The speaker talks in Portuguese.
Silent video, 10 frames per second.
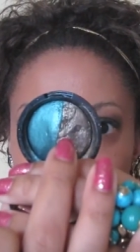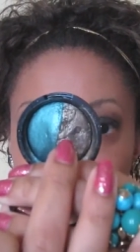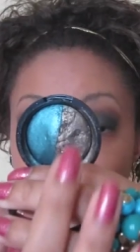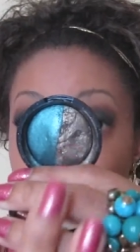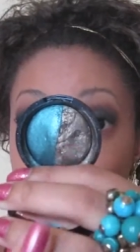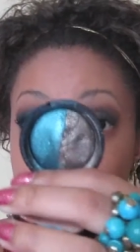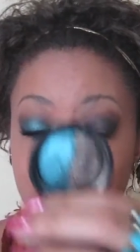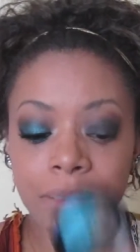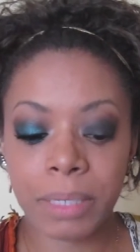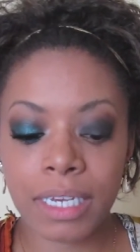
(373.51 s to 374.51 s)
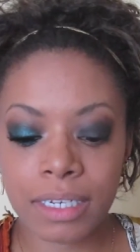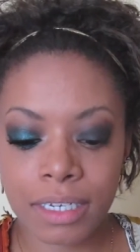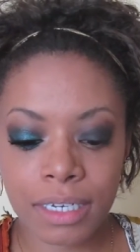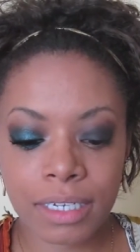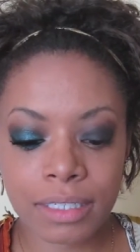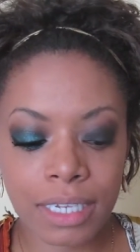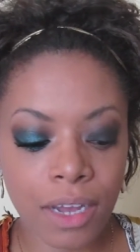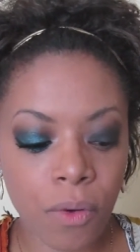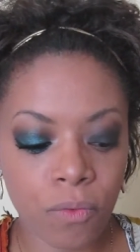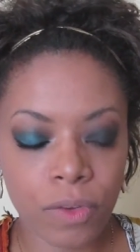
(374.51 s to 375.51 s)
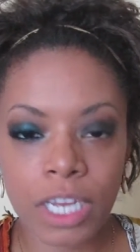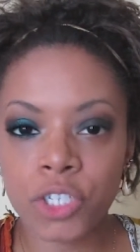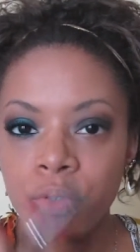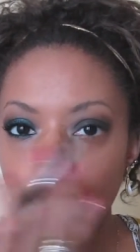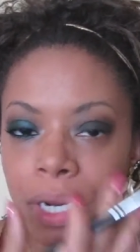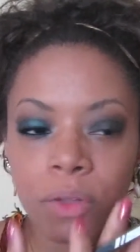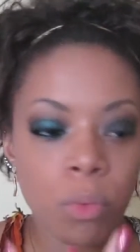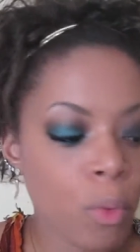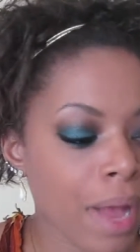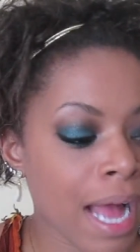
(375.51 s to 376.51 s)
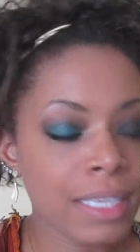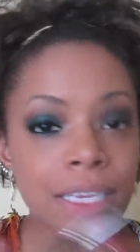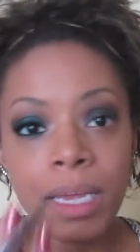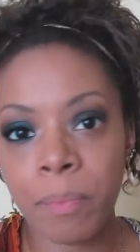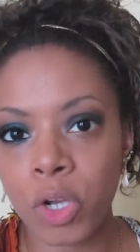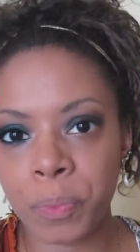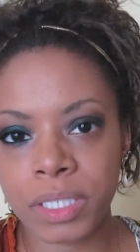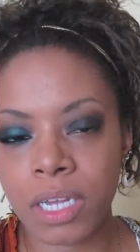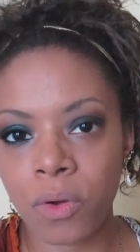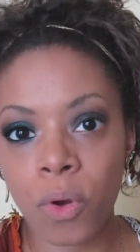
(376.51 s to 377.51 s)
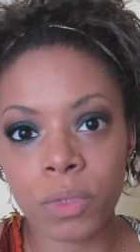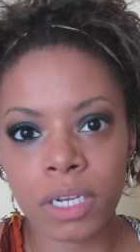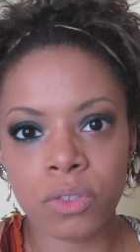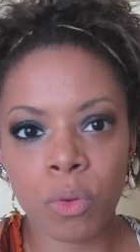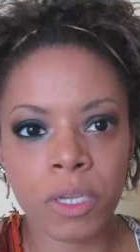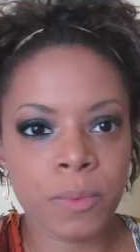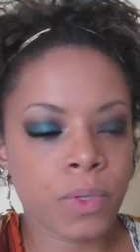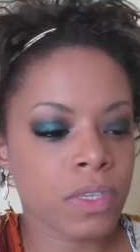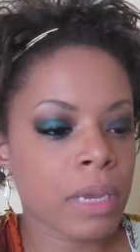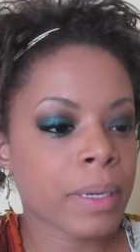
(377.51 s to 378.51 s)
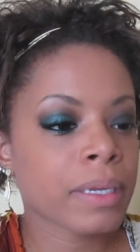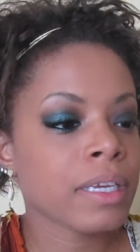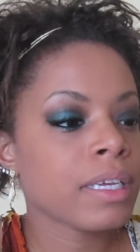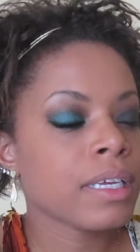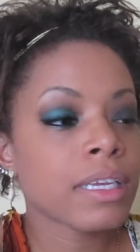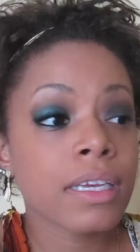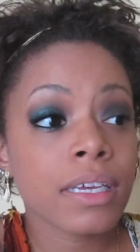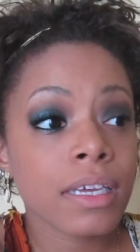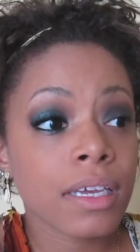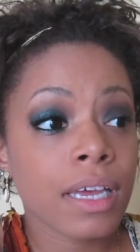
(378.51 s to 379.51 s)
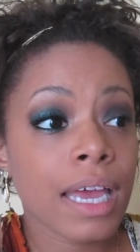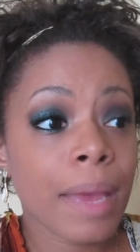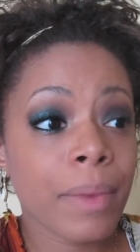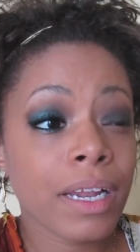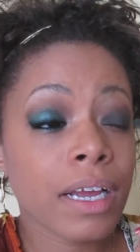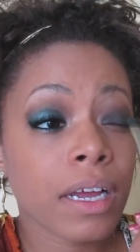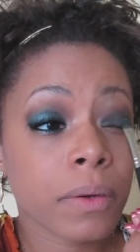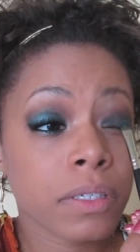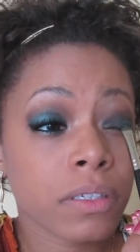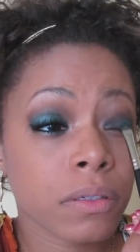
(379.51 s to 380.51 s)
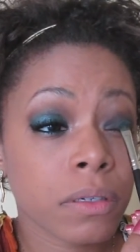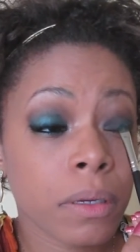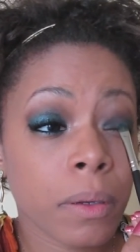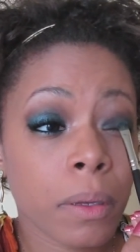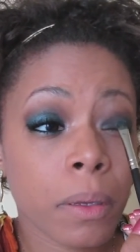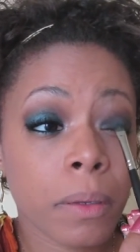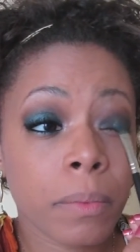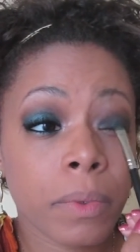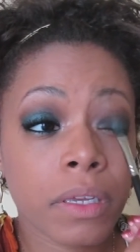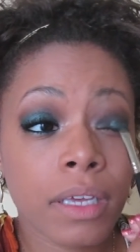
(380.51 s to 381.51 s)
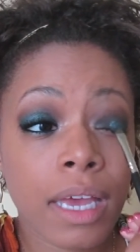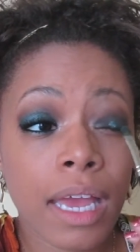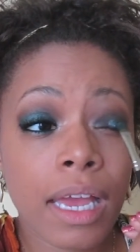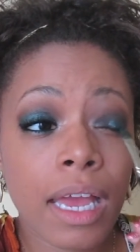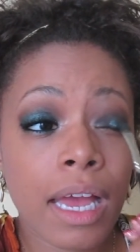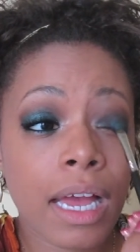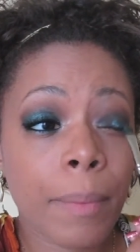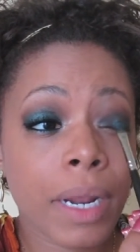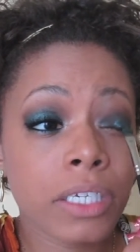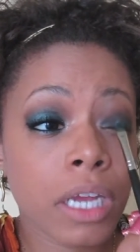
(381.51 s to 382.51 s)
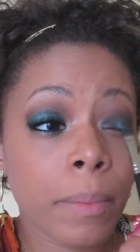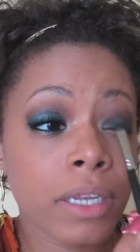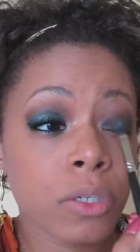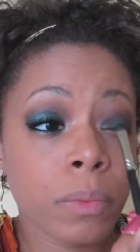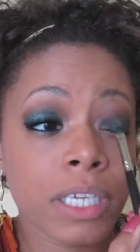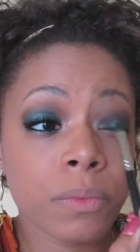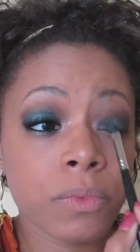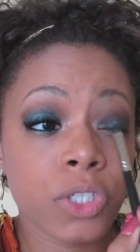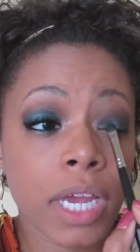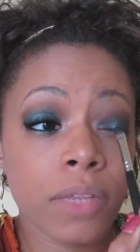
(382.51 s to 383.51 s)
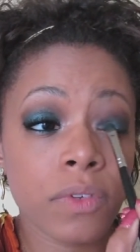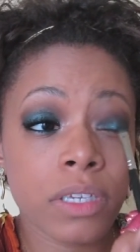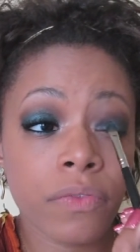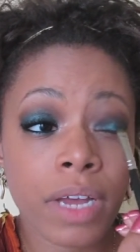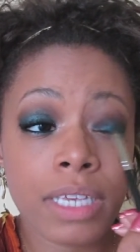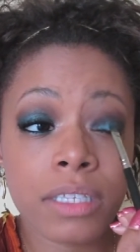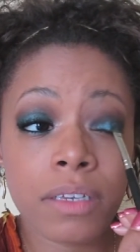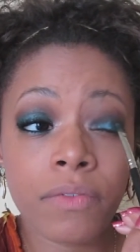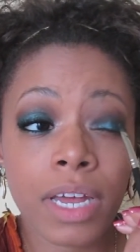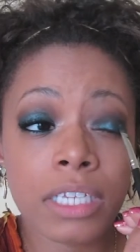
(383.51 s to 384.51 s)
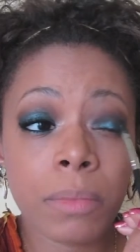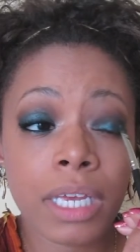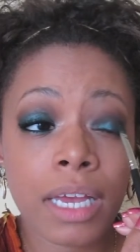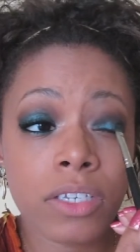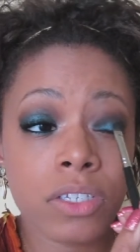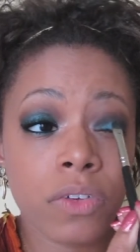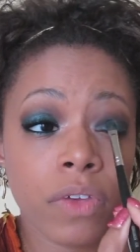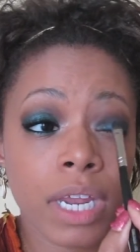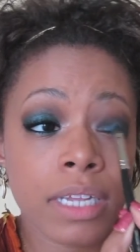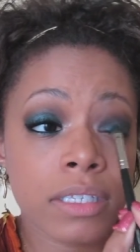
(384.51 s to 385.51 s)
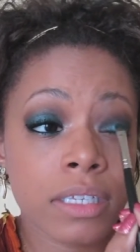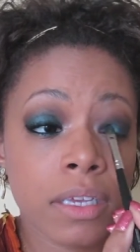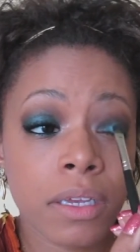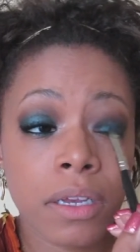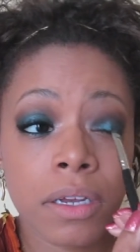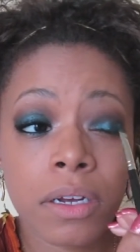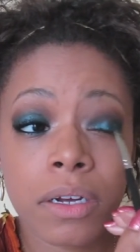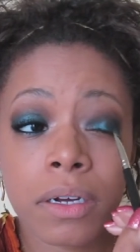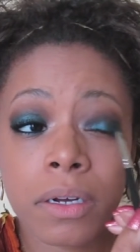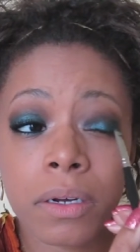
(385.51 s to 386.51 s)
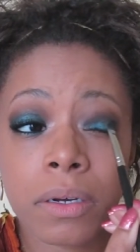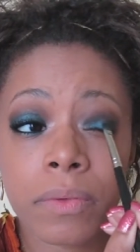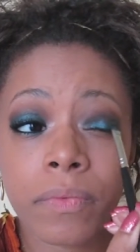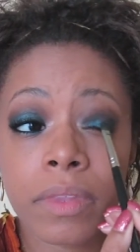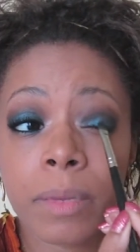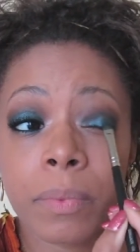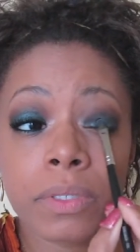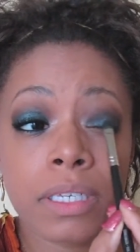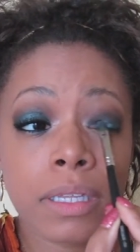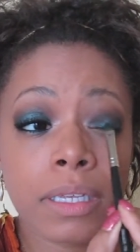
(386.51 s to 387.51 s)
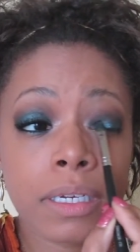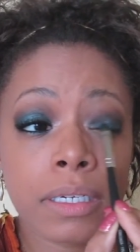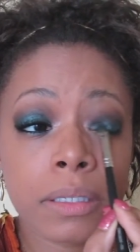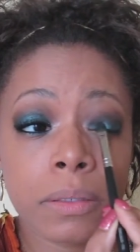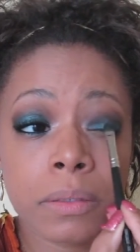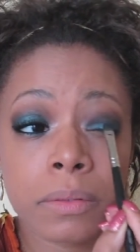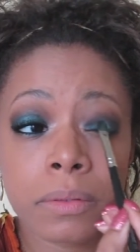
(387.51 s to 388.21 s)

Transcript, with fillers: Fica linda também. Então, a gente usou preto como base e pode passar outras sombras por cima. É bem legal isso porque é praticamente o mesmo jeito você faz várias maquiagens diferentes. Ó, depositando,